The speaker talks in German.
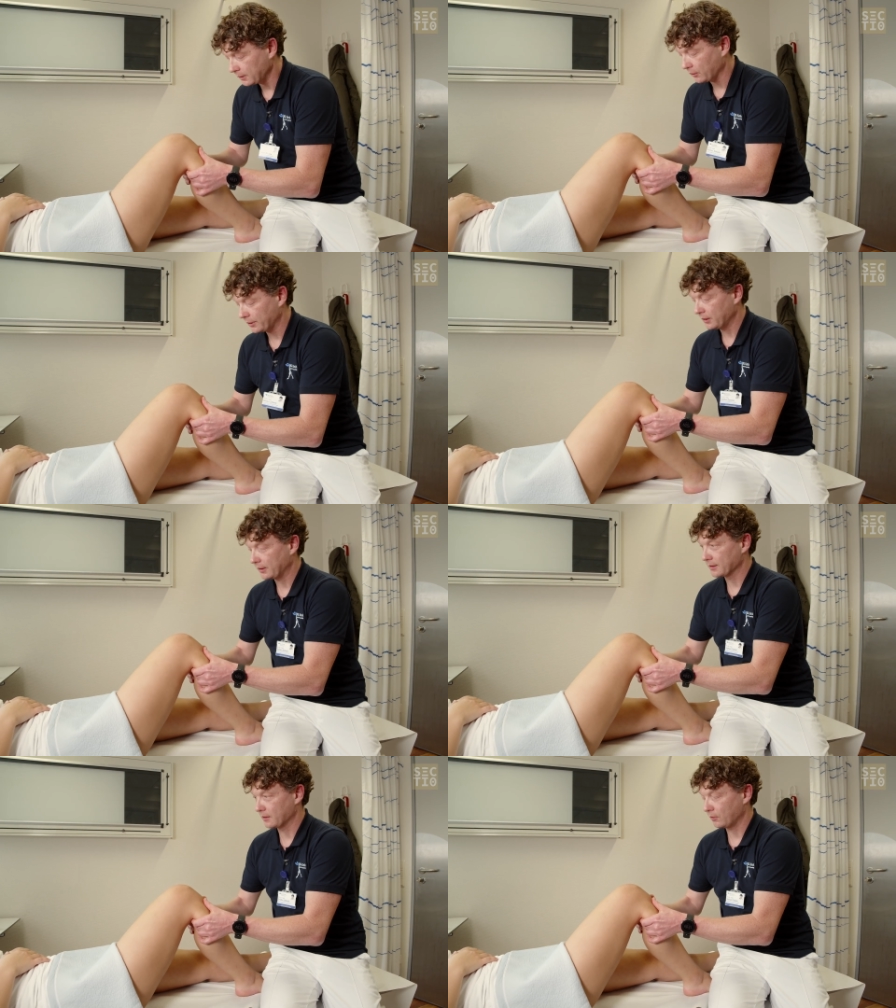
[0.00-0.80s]
Auch hier
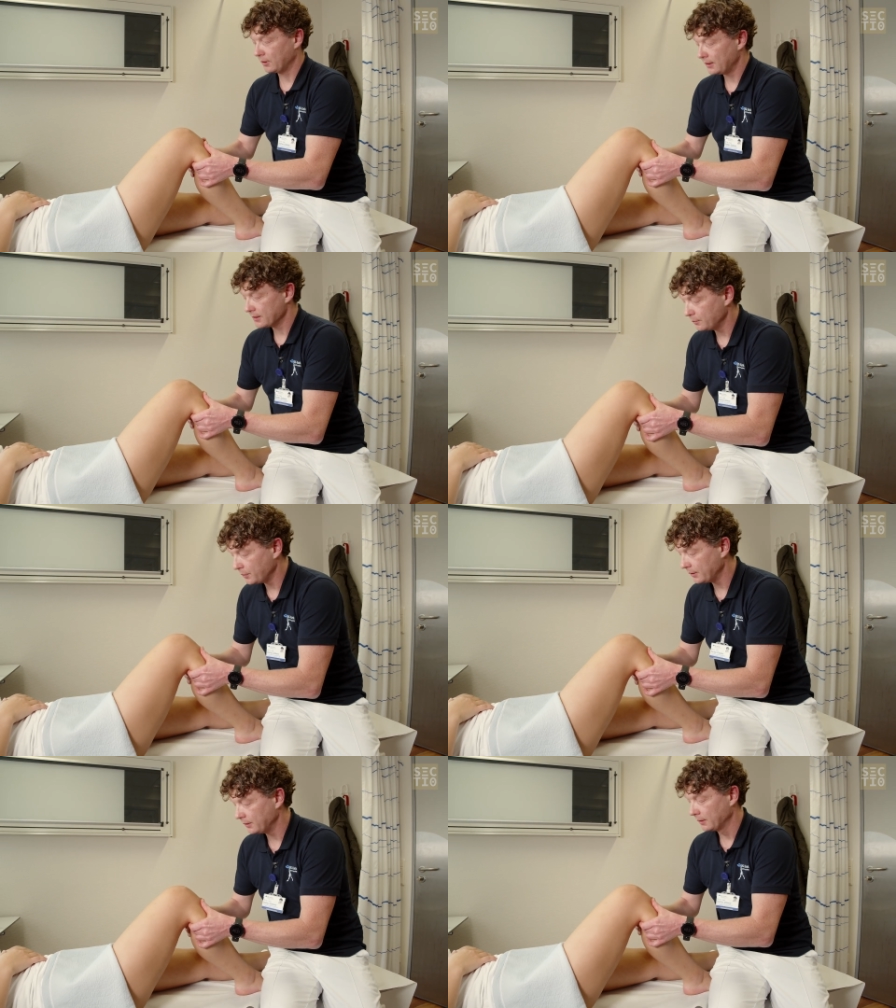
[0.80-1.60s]
ganz locker lassen
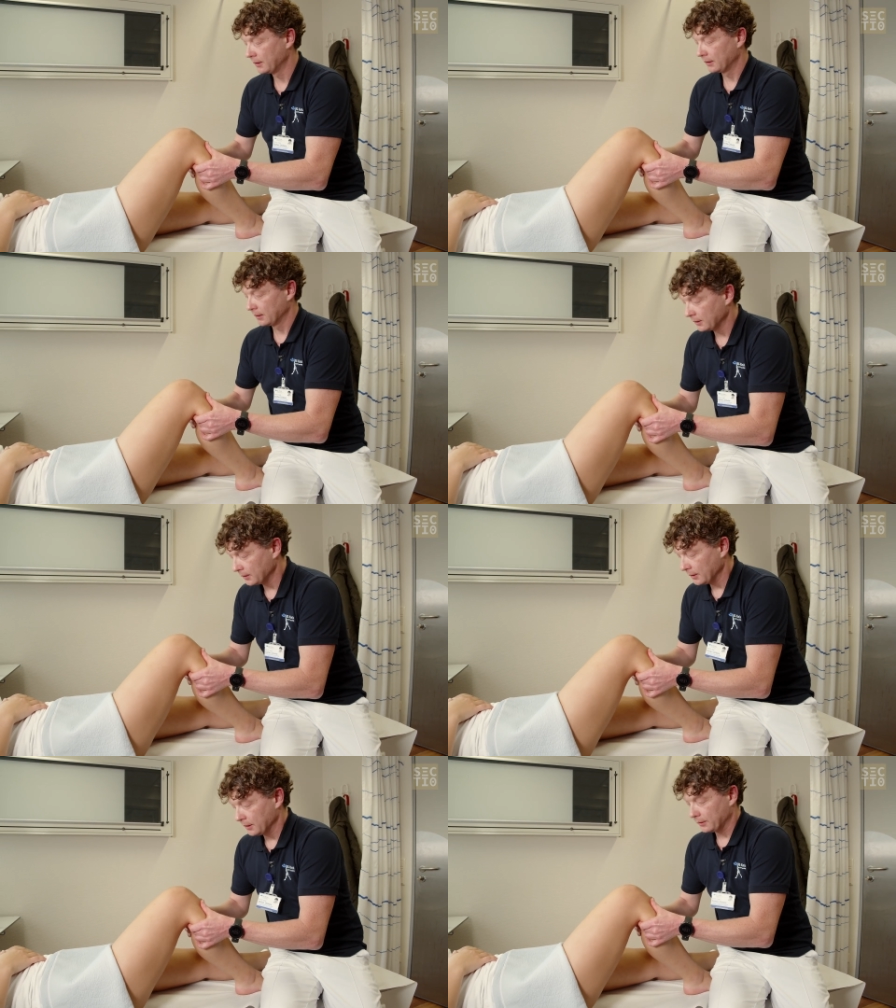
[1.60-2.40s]
bitte.
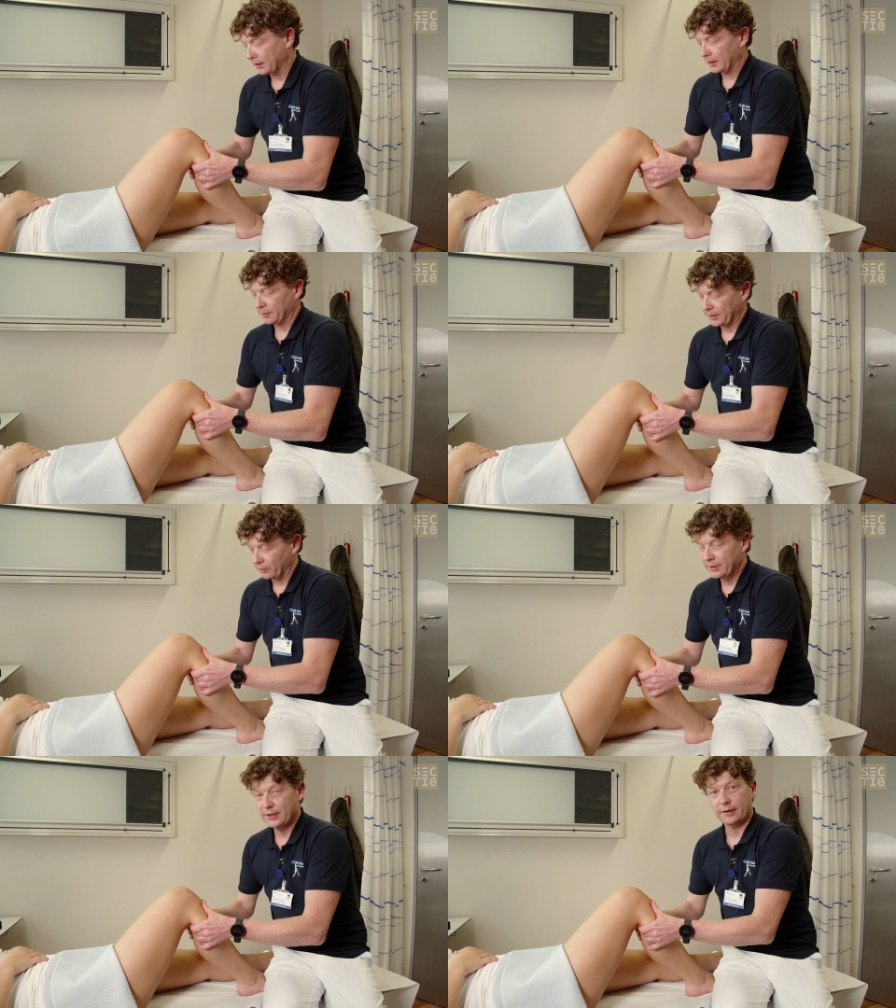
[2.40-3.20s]
Dann habe ich
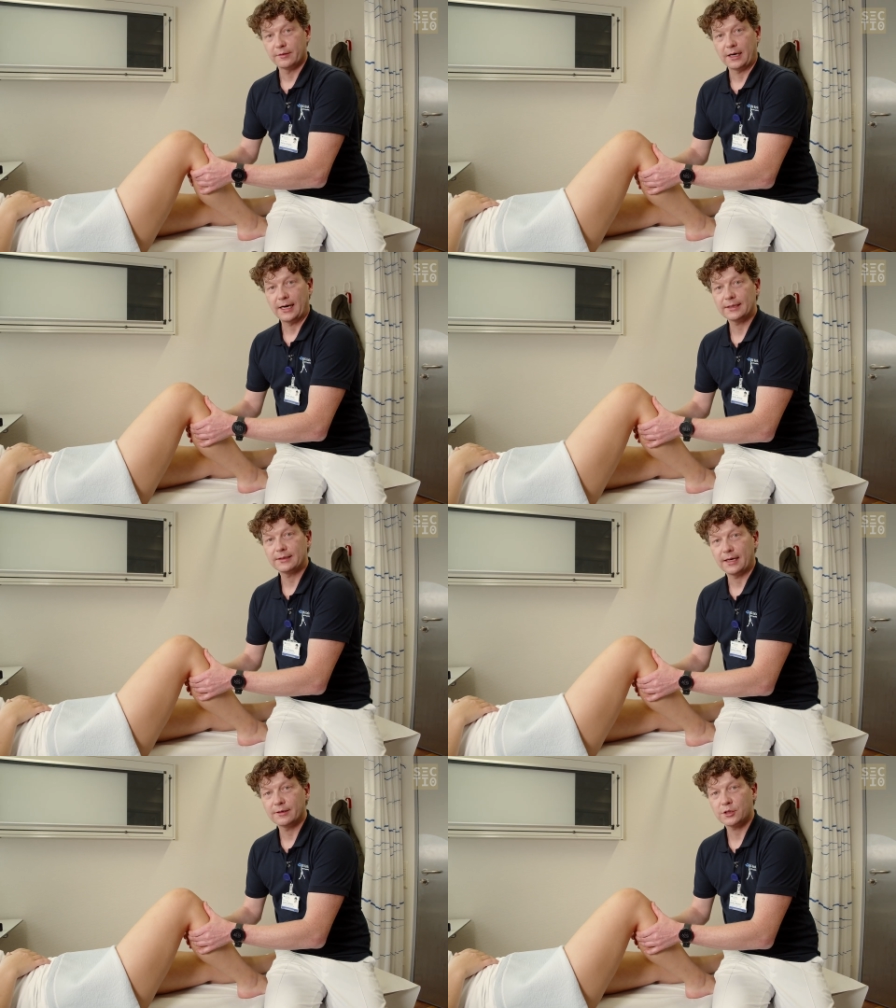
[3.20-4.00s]
auch hier einen
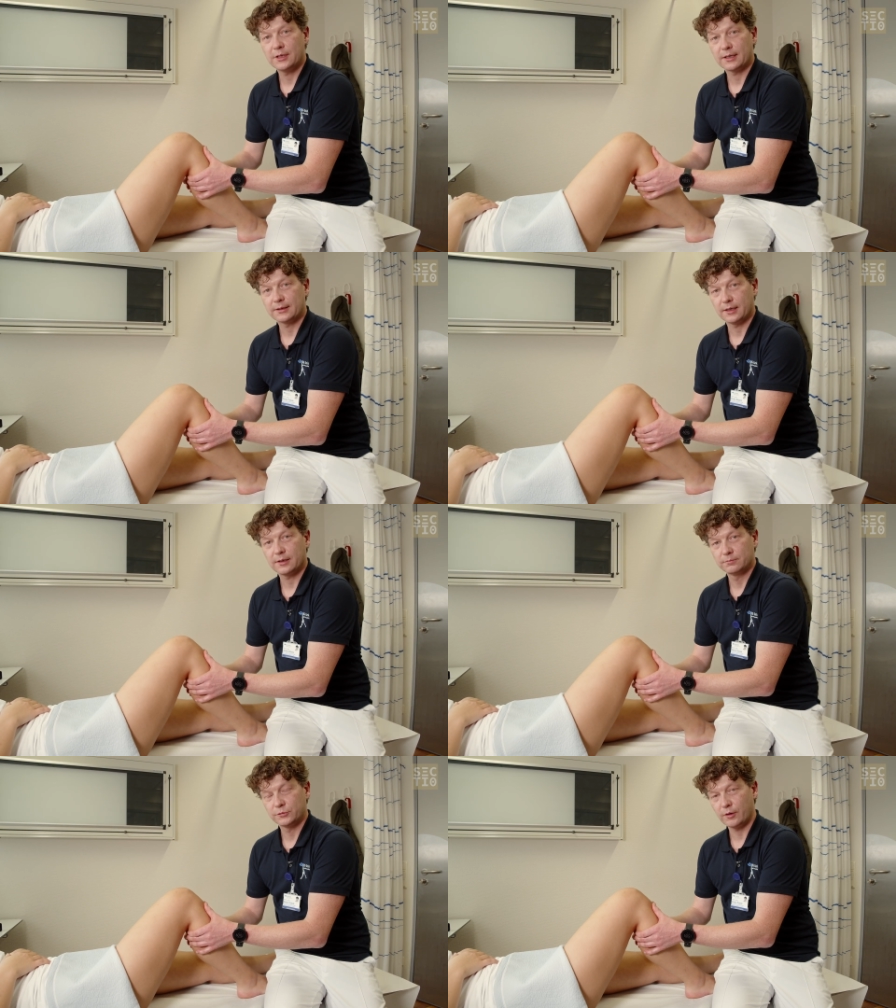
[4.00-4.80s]
harten Anschlag nach
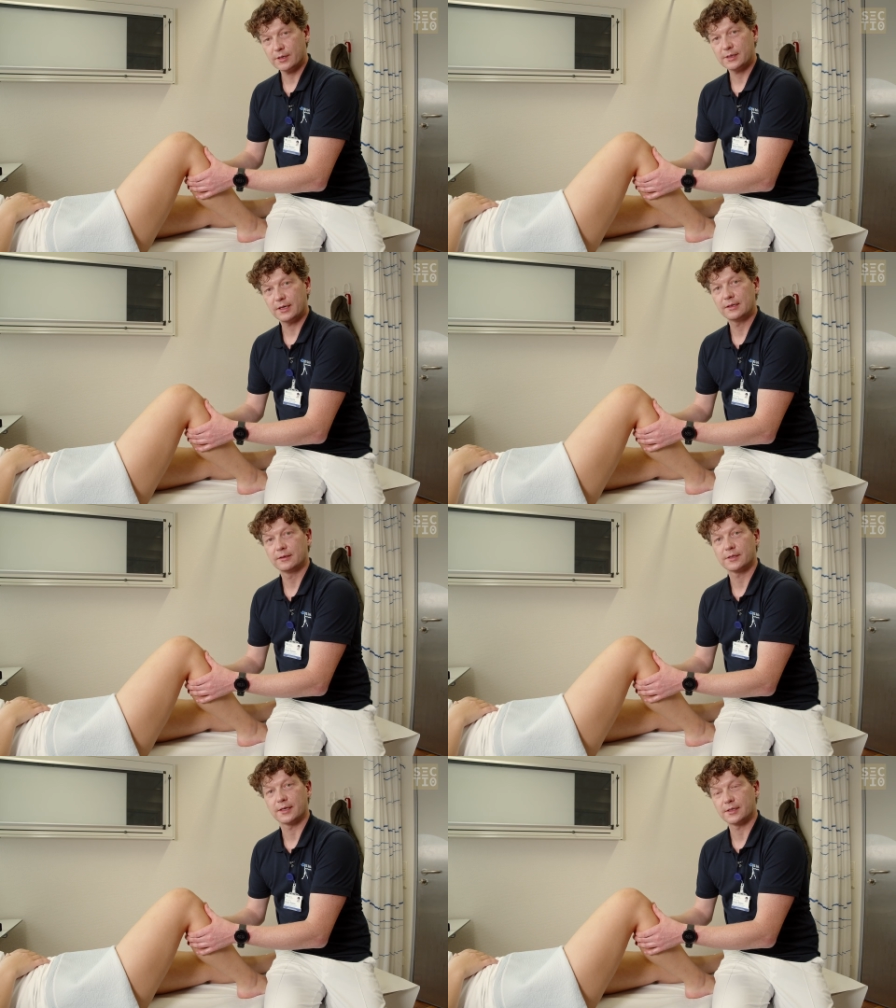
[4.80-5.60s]
dorsal,
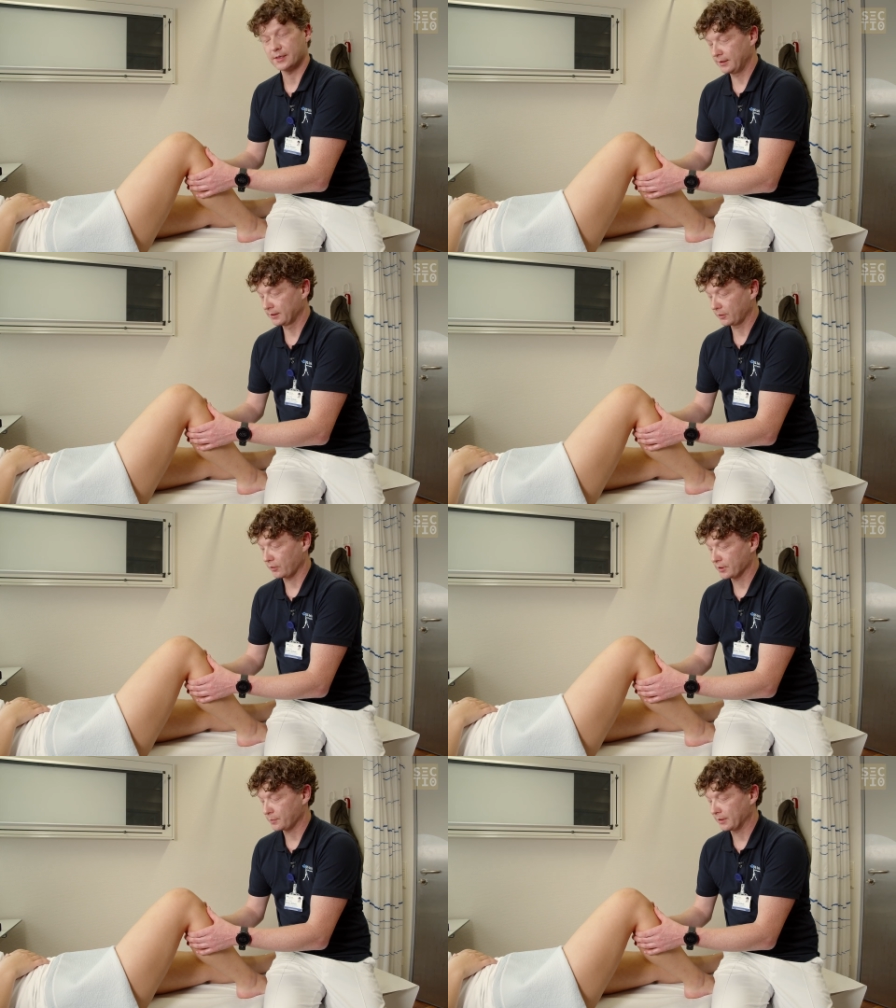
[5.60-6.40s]
das heißt das hintere
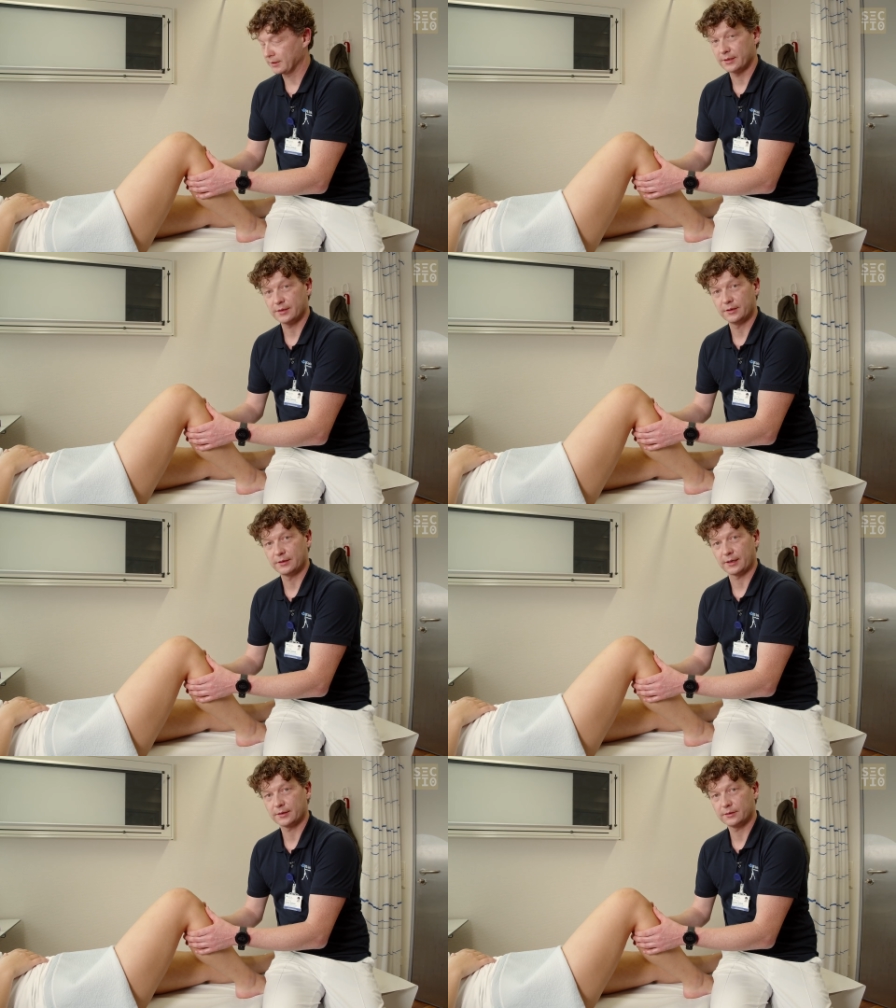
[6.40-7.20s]
Kreuzband ist
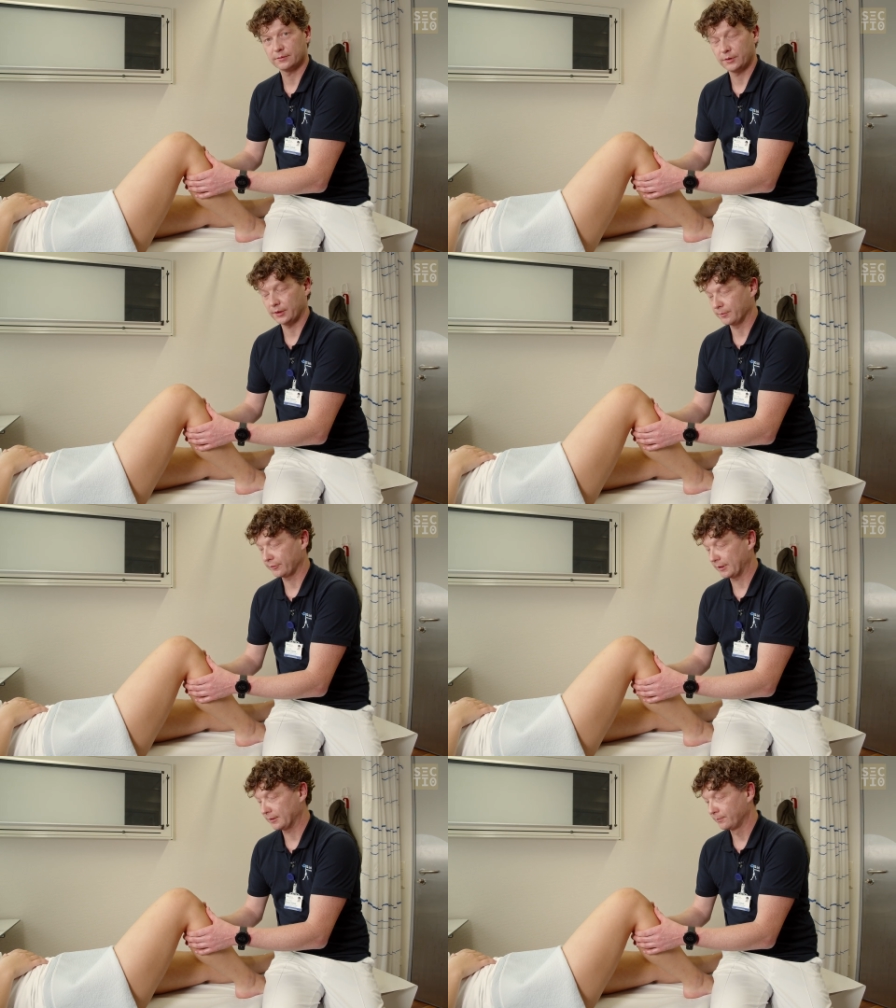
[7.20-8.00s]
intakt in dem
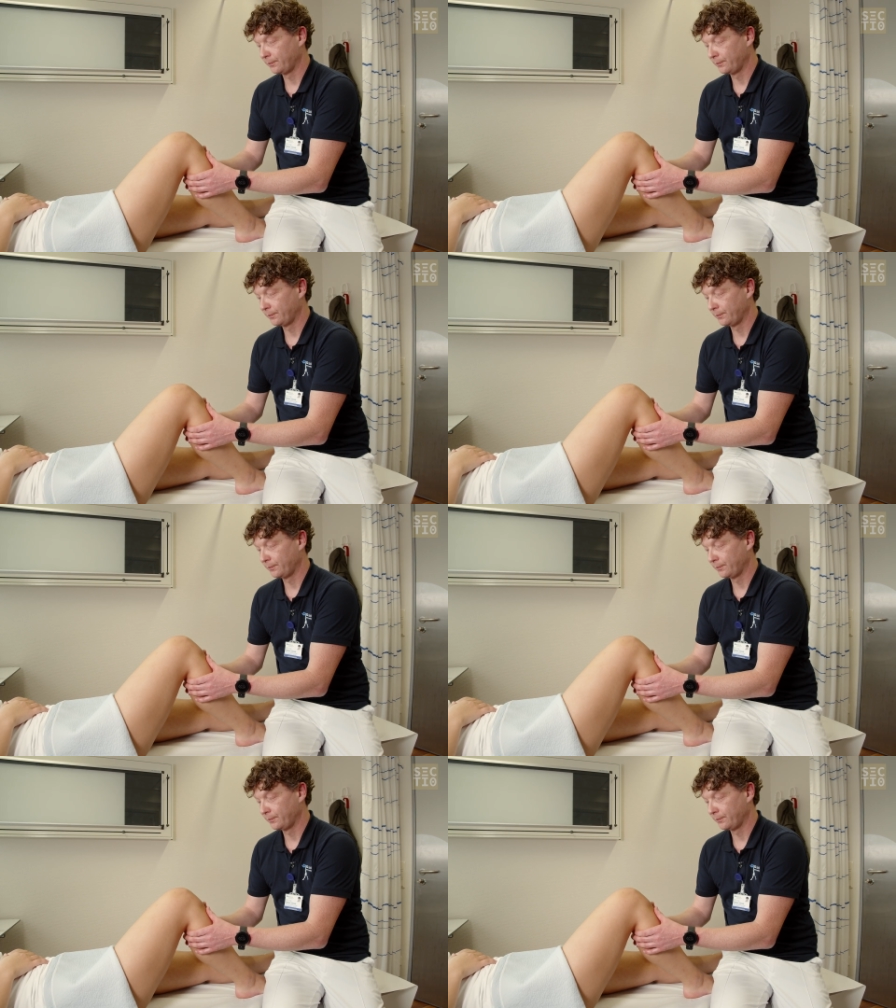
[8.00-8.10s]
Fall.